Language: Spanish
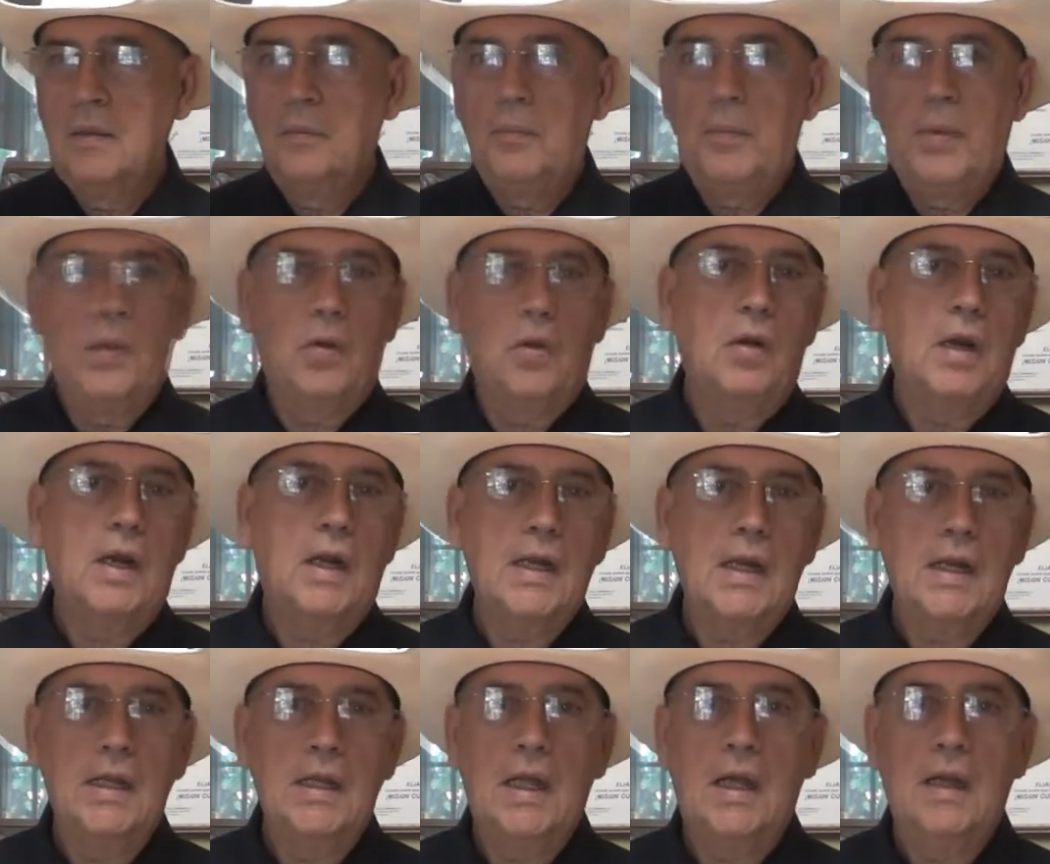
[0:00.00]
Pero la
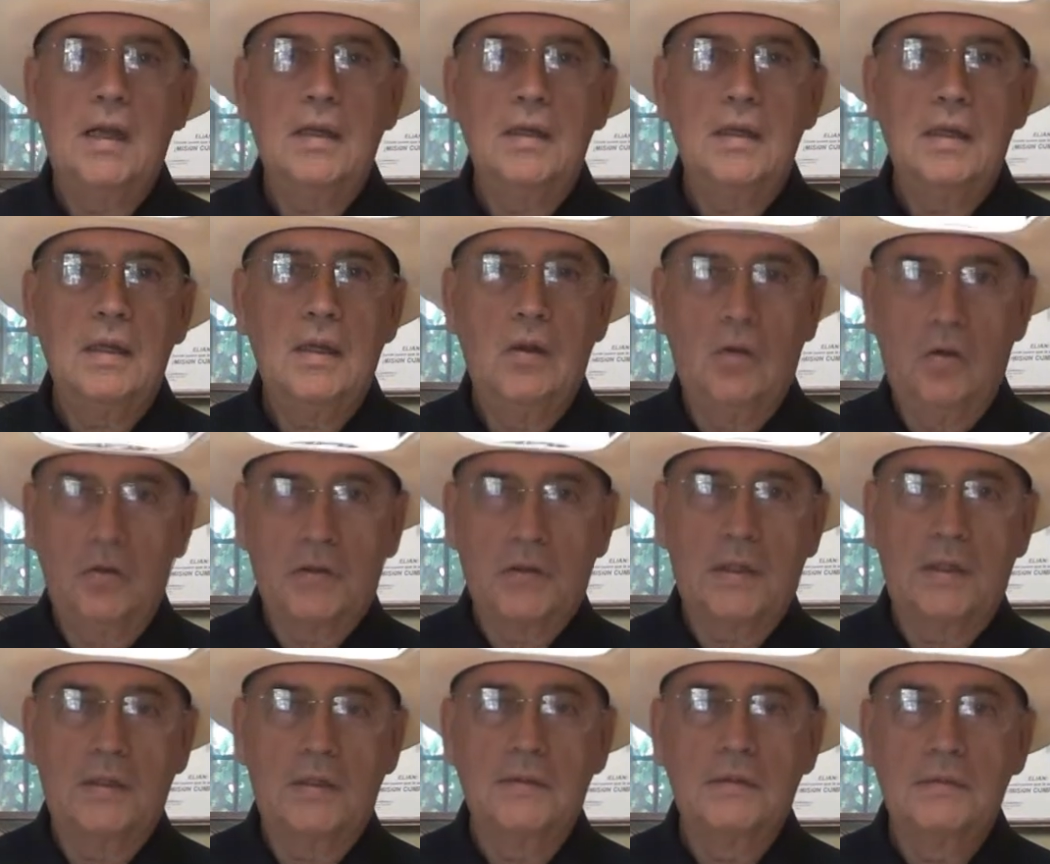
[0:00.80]
realidad es
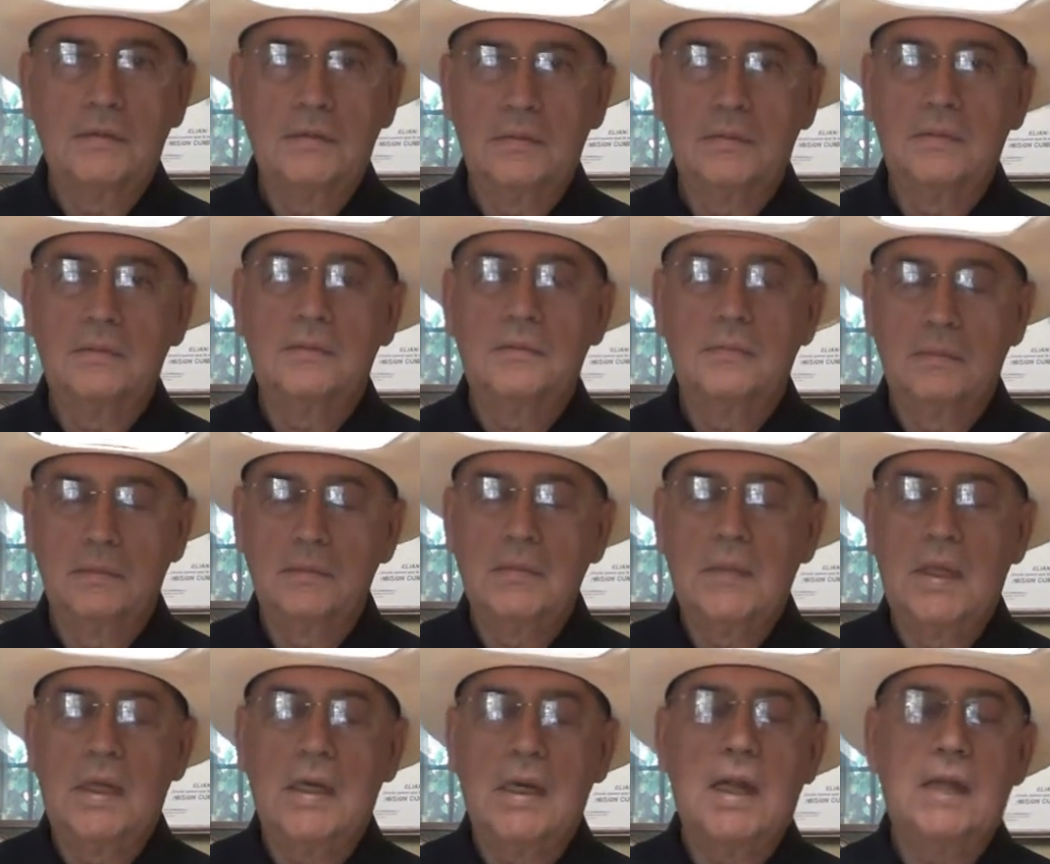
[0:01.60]
otra.
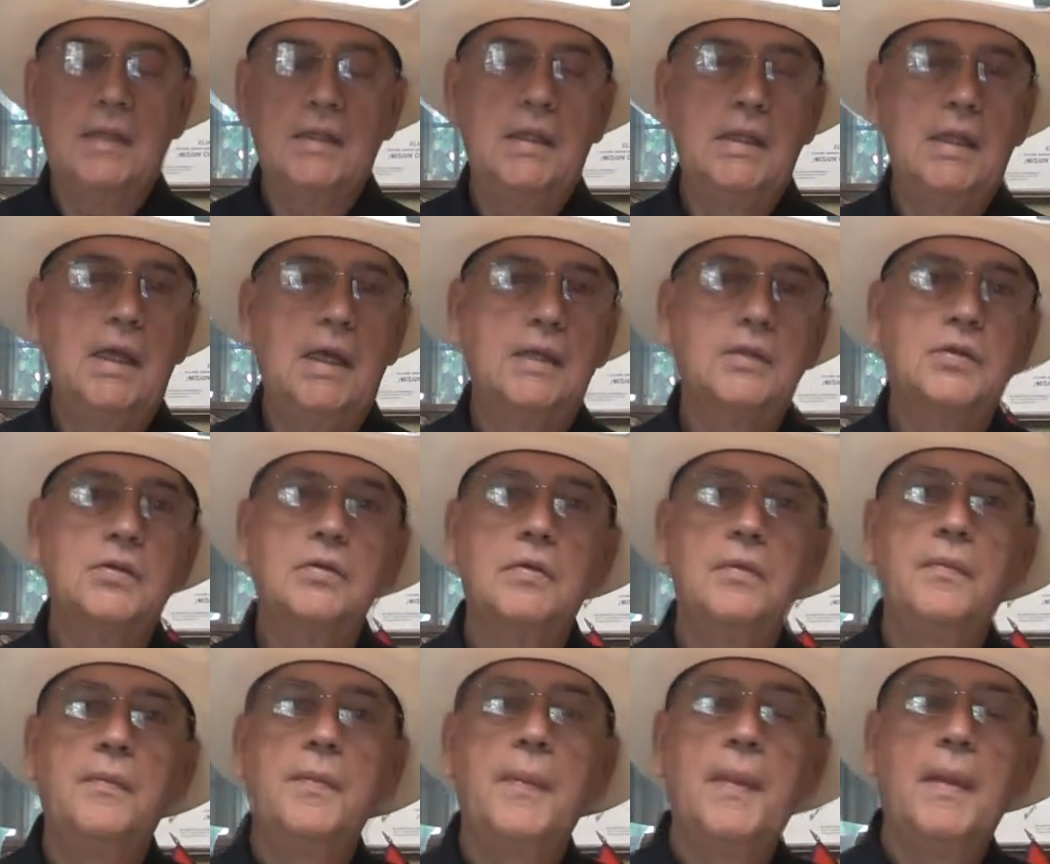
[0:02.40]
El
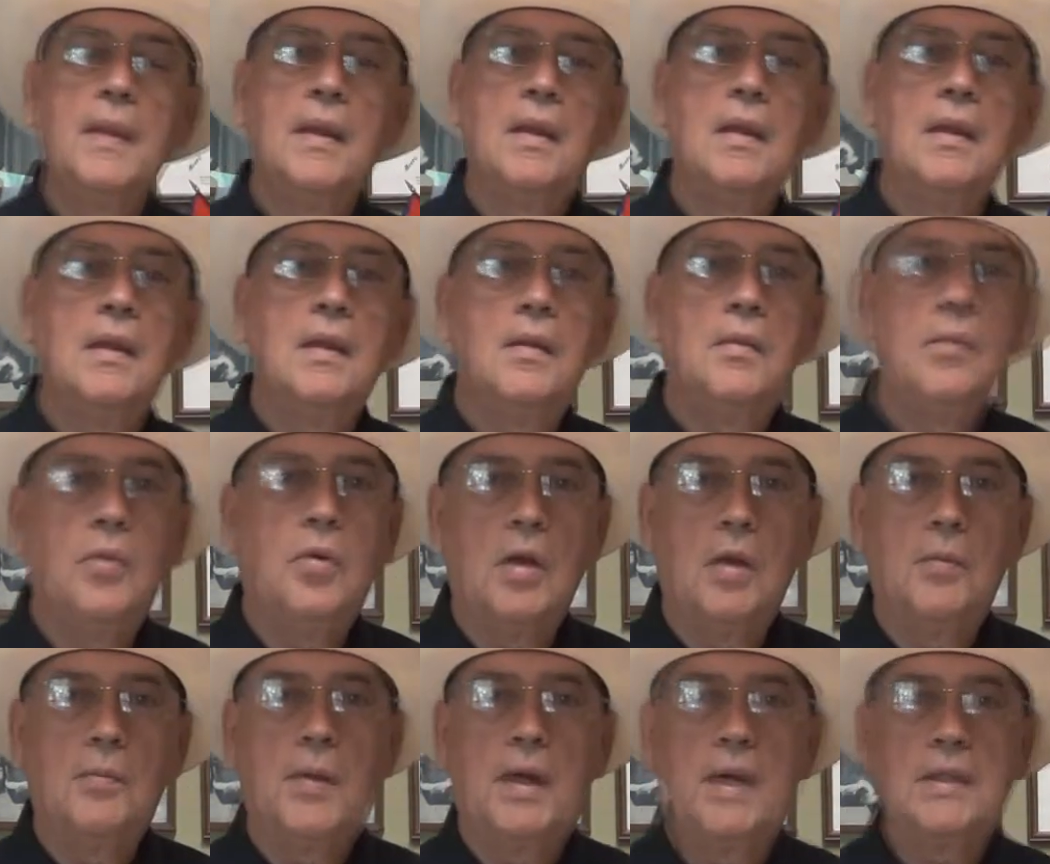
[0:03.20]
candidato
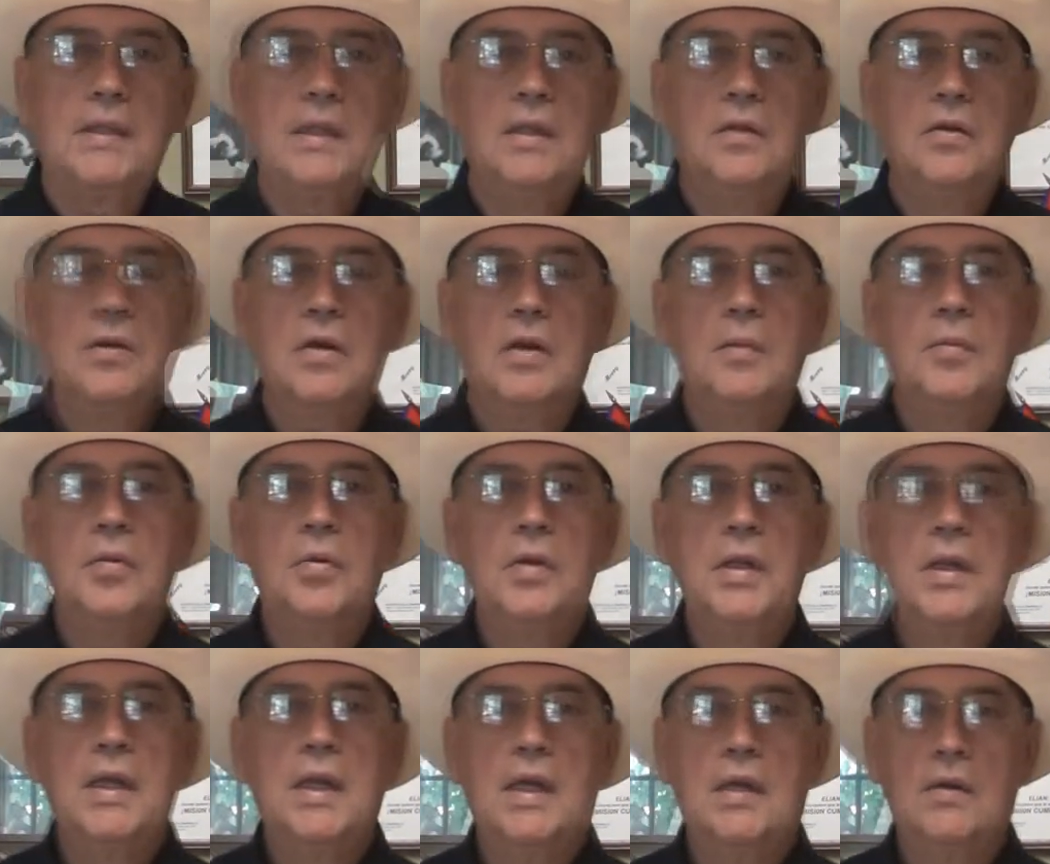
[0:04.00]
por el Partido
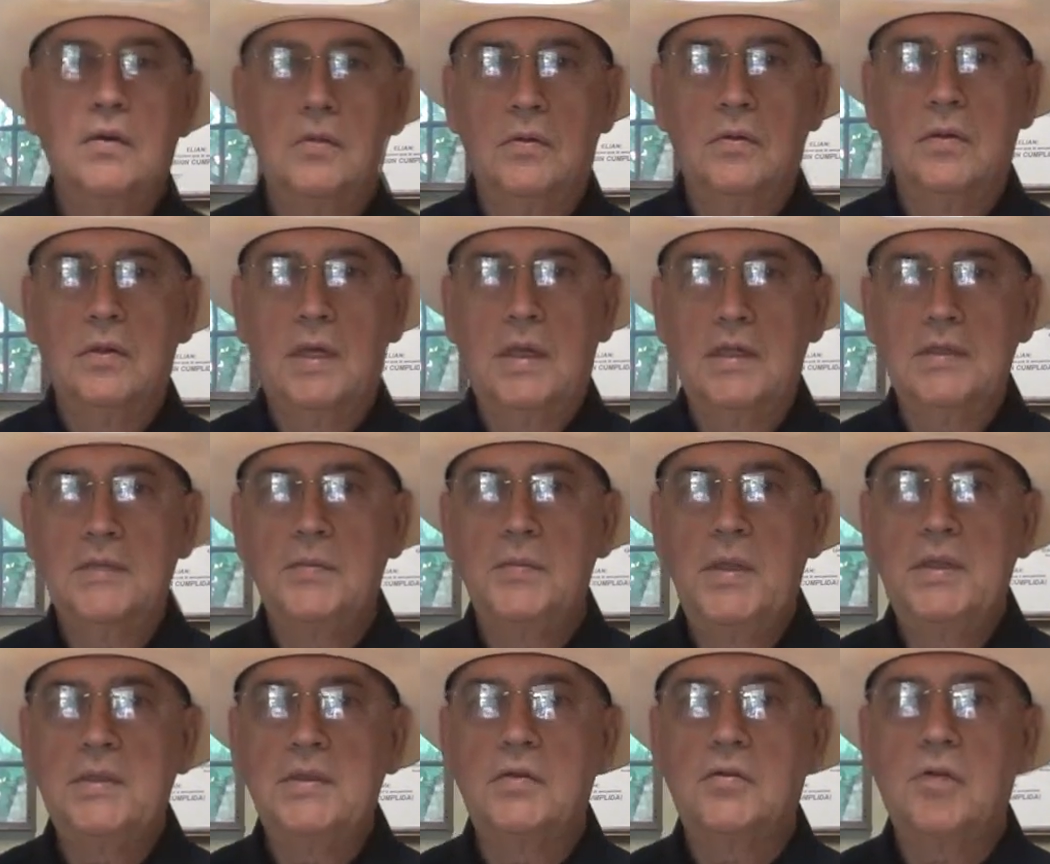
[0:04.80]
Republicano
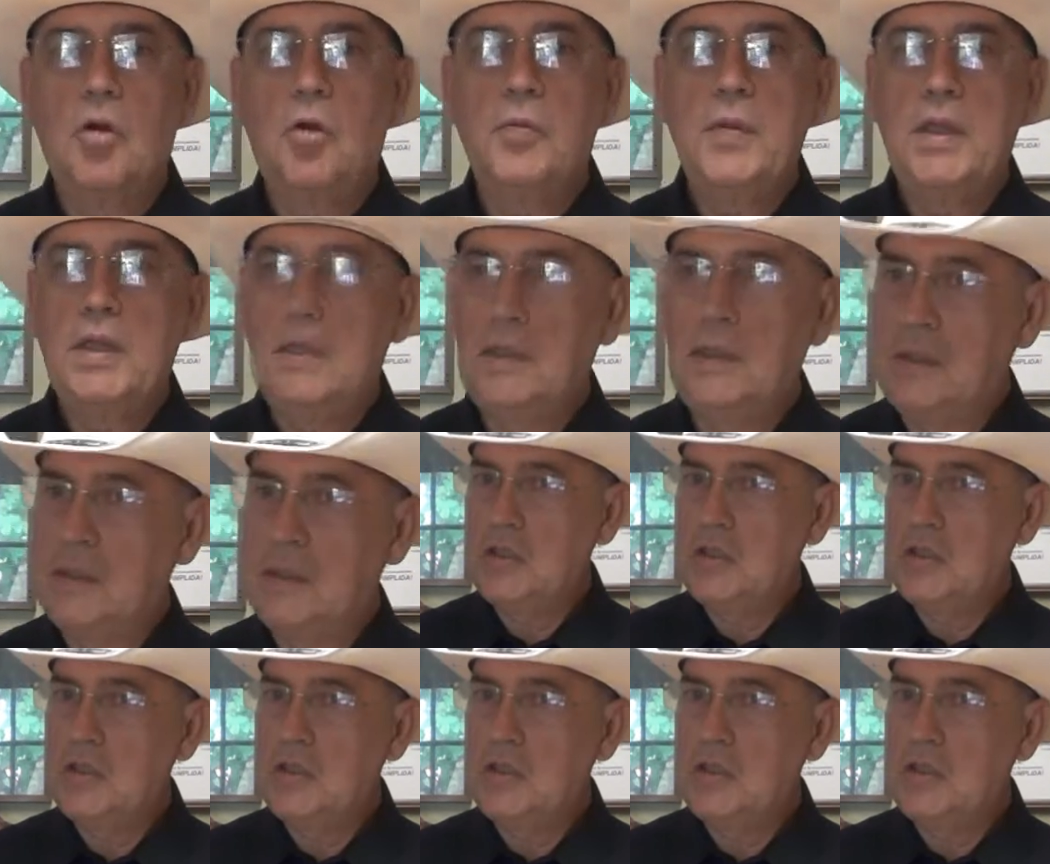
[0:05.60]
es Mitt Romney.